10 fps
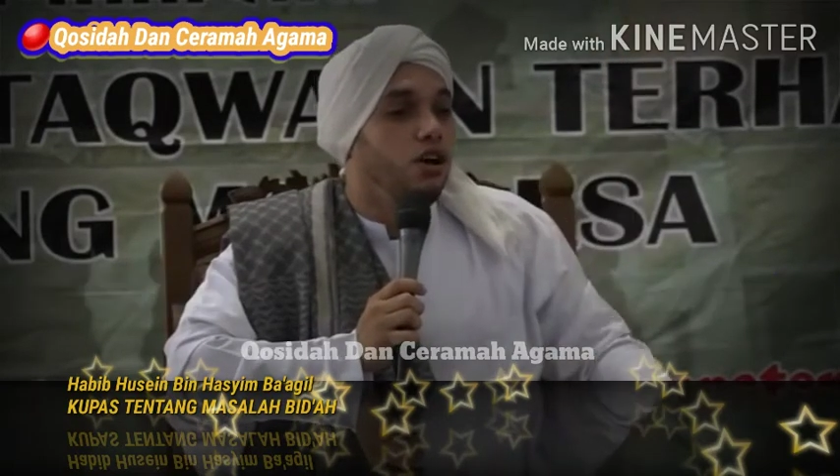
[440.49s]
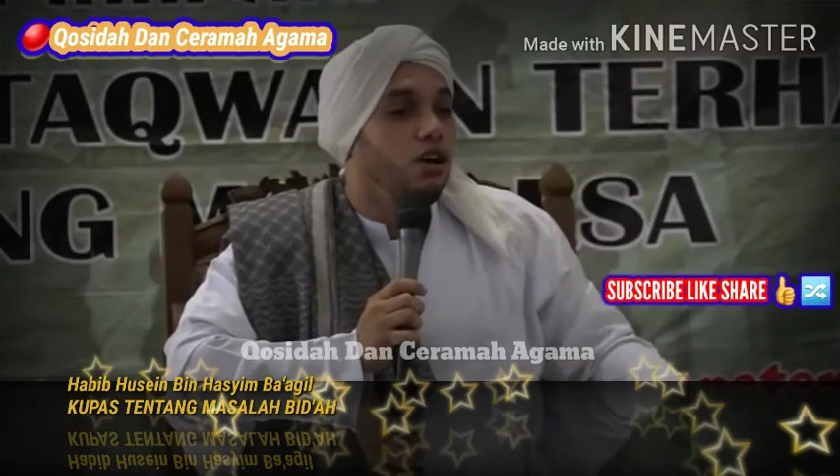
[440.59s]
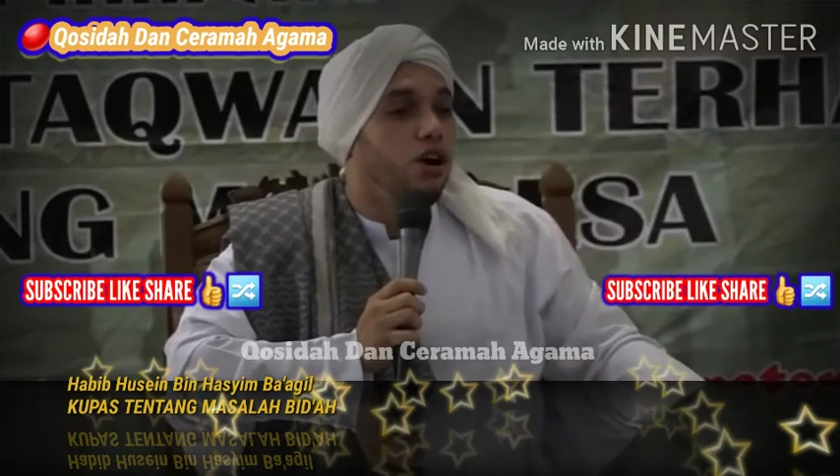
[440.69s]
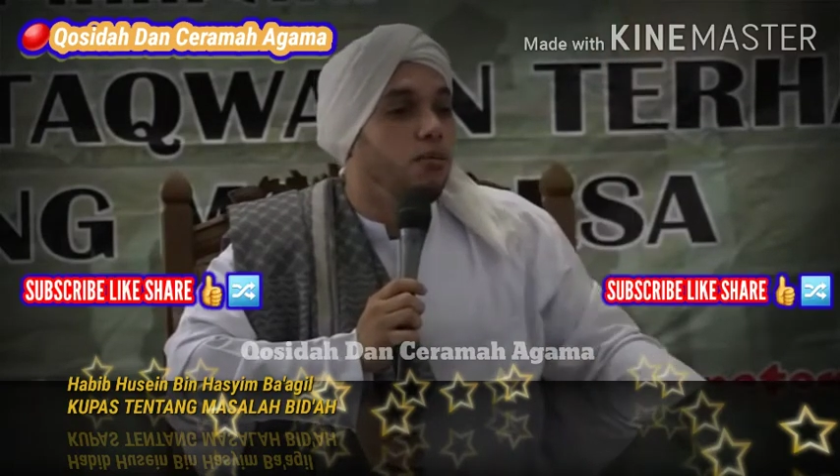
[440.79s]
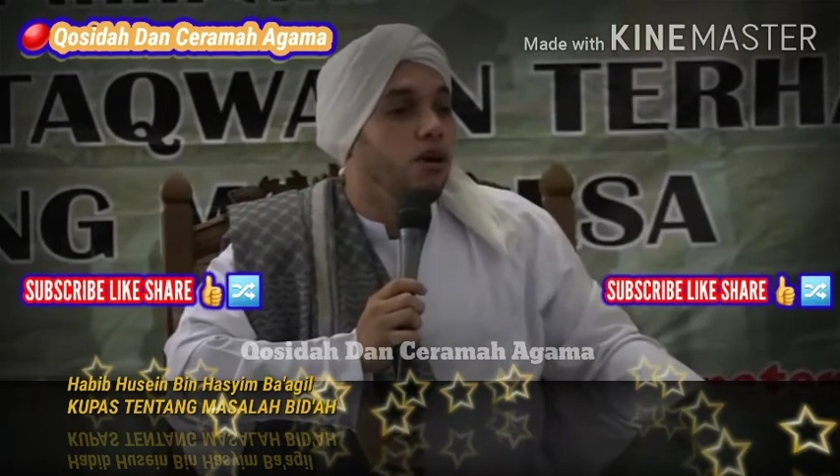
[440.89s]

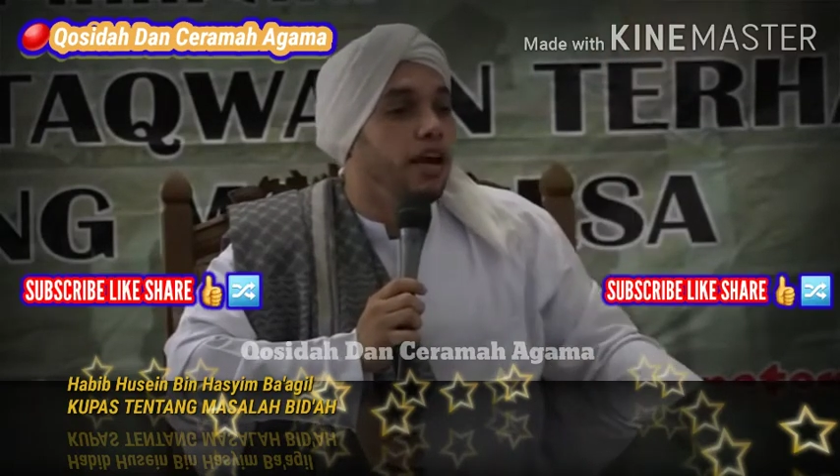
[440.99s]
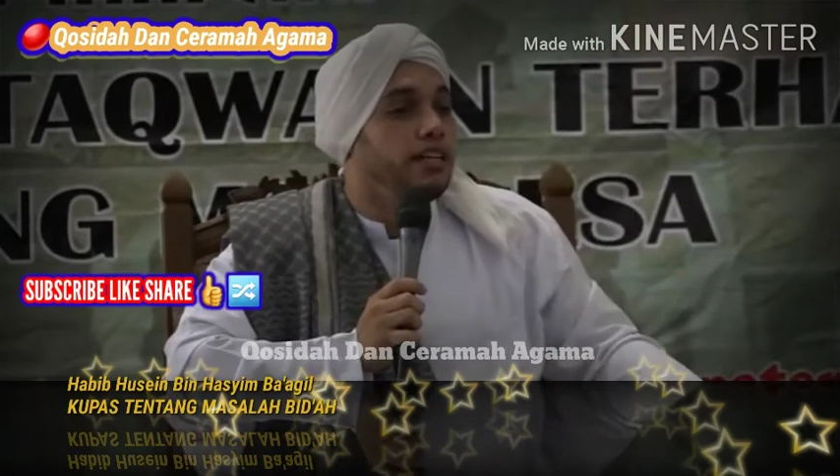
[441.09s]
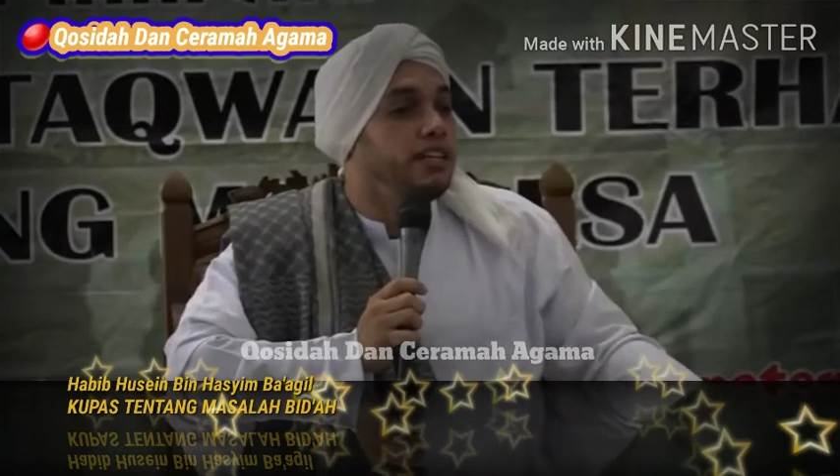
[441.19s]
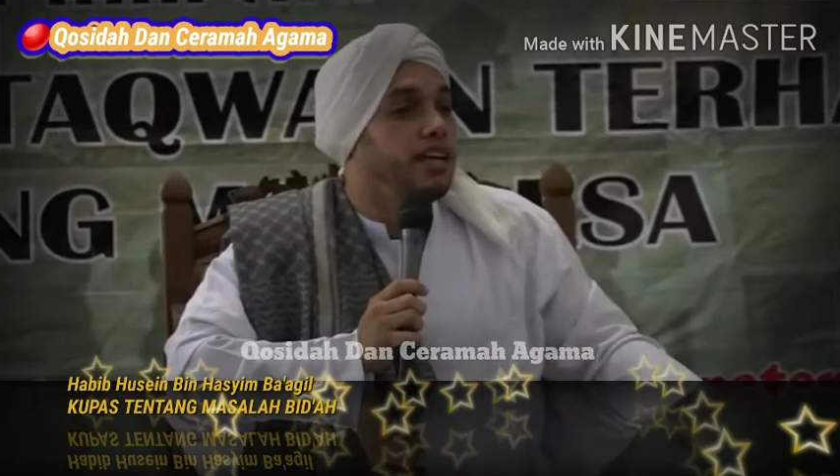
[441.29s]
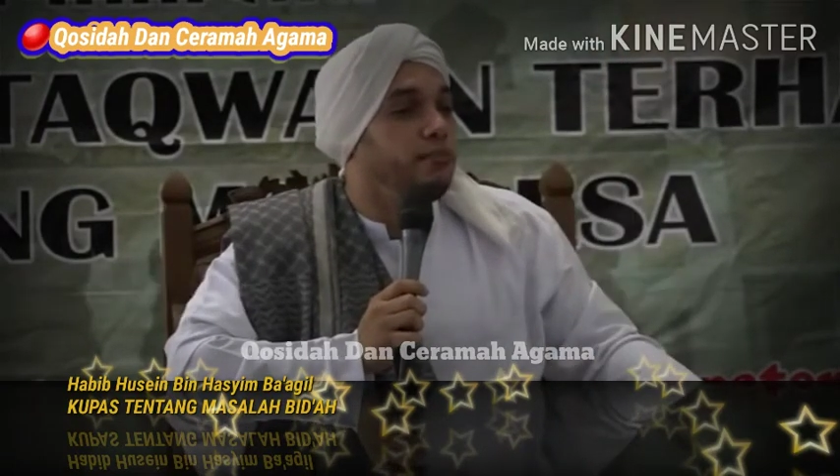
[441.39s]
Ngomongnya
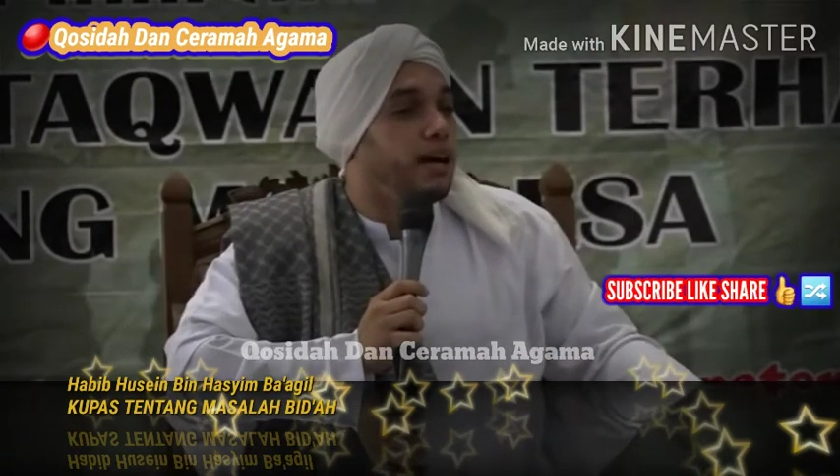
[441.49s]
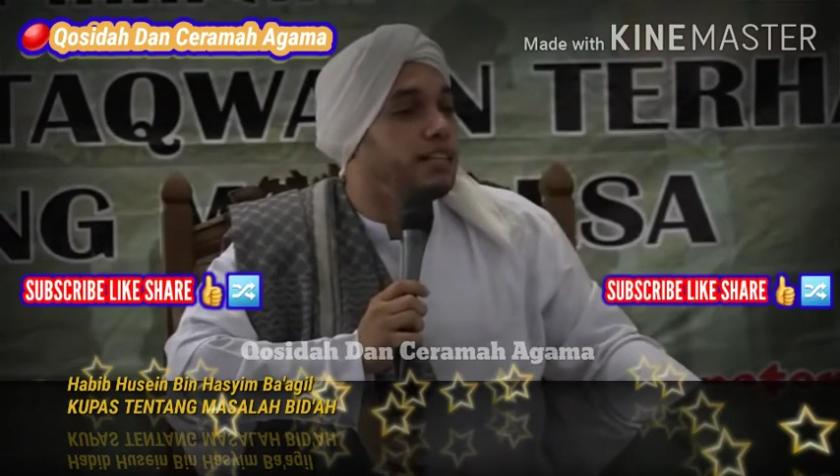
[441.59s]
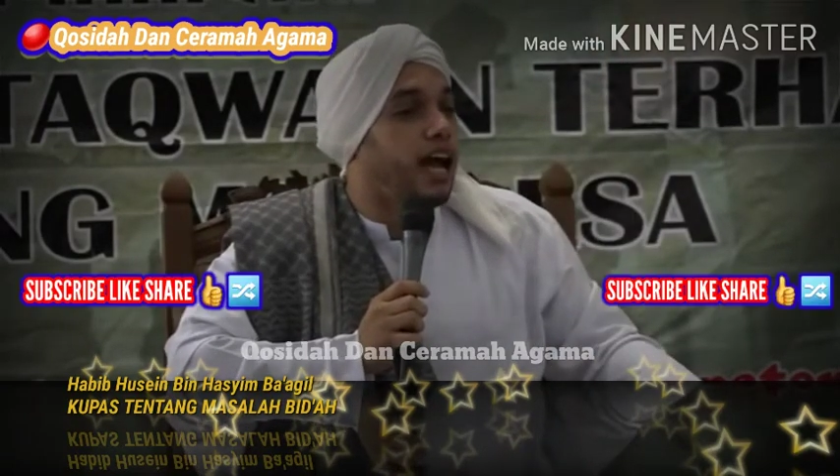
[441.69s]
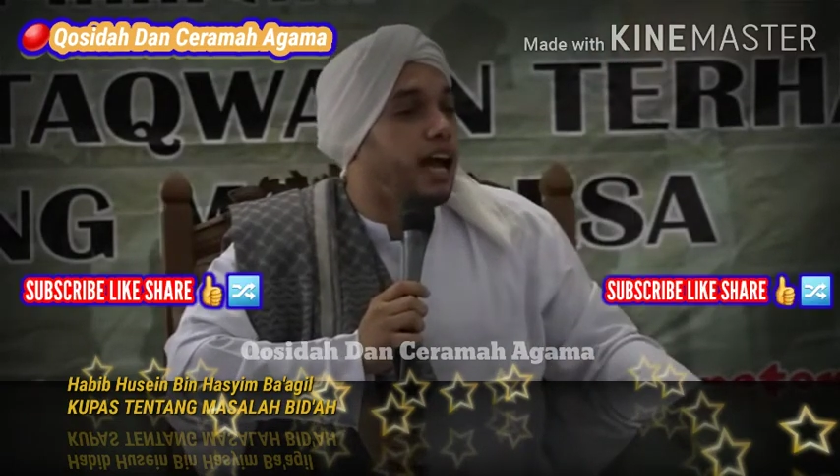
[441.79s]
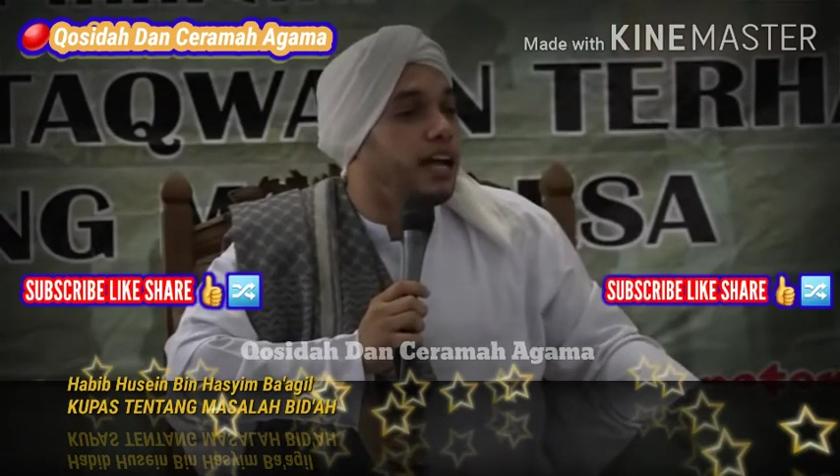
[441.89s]
di jamak
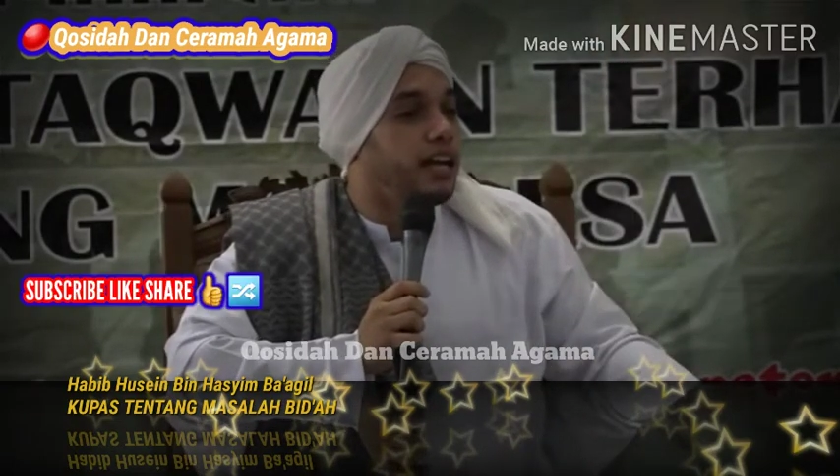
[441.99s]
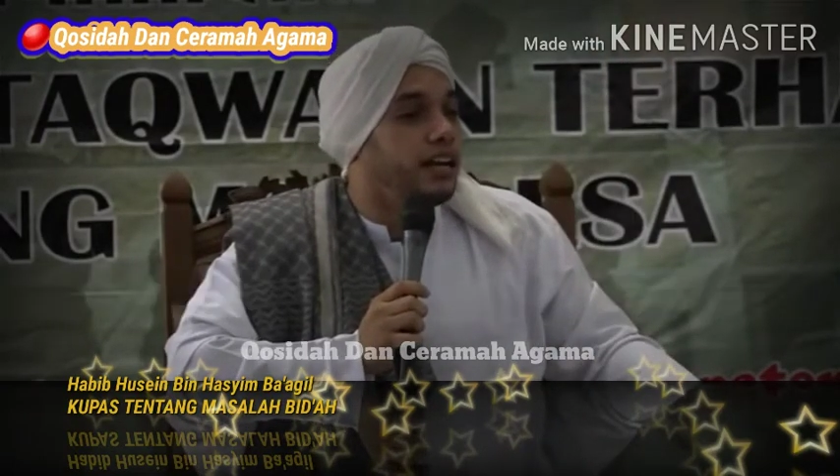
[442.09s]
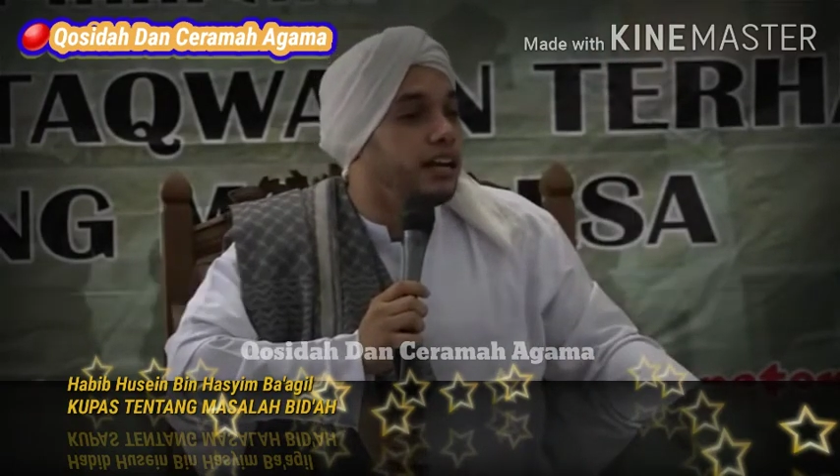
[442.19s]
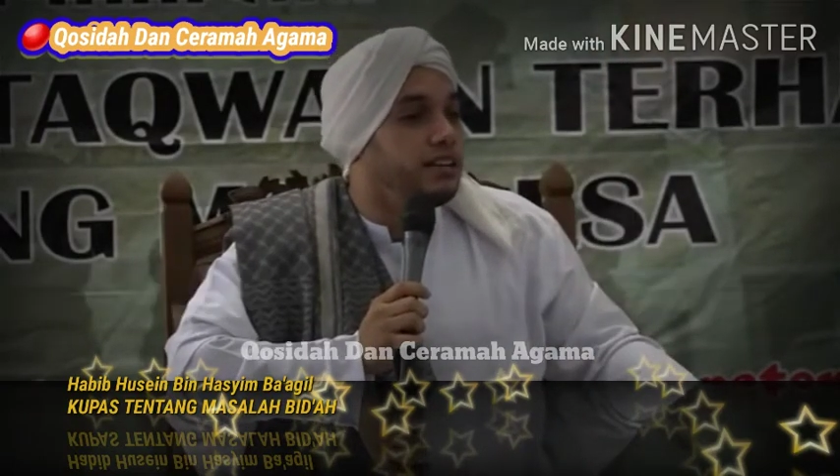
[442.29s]
takhir.